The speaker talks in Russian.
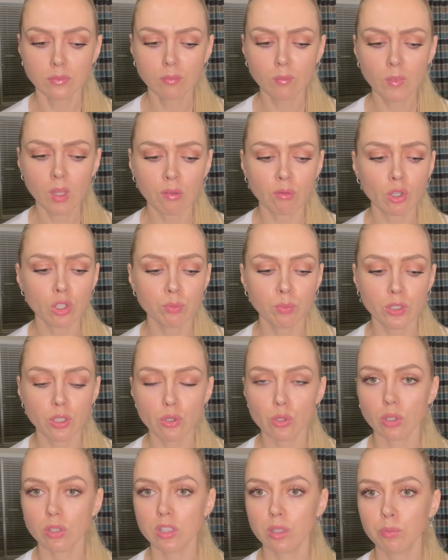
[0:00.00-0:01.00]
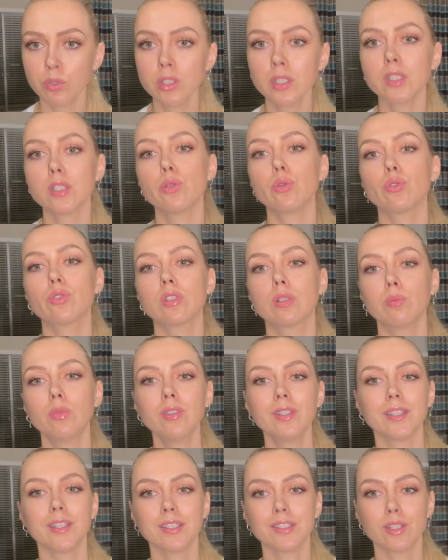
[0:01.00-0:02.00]
Вроде бы ничего не забыла, если что-то
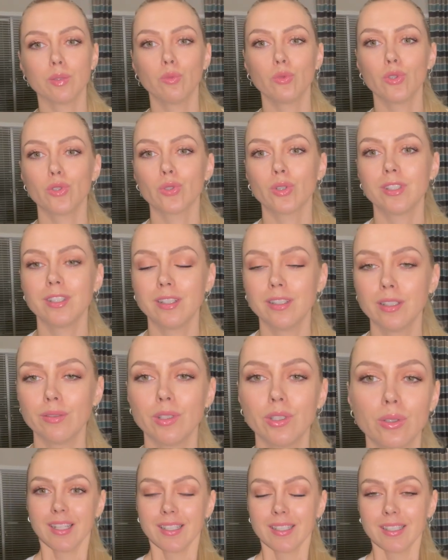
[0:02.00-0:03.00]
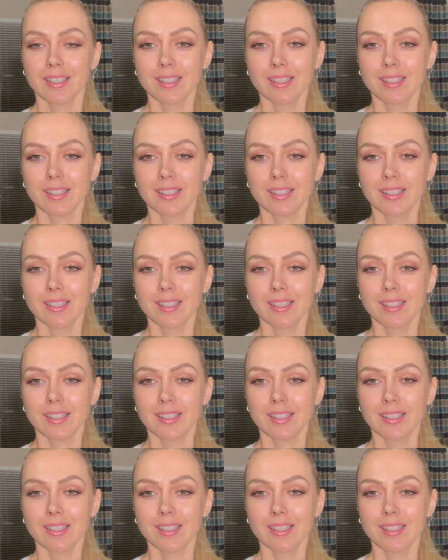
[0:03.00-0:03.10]
забыла, я сниму еще отдельное видео.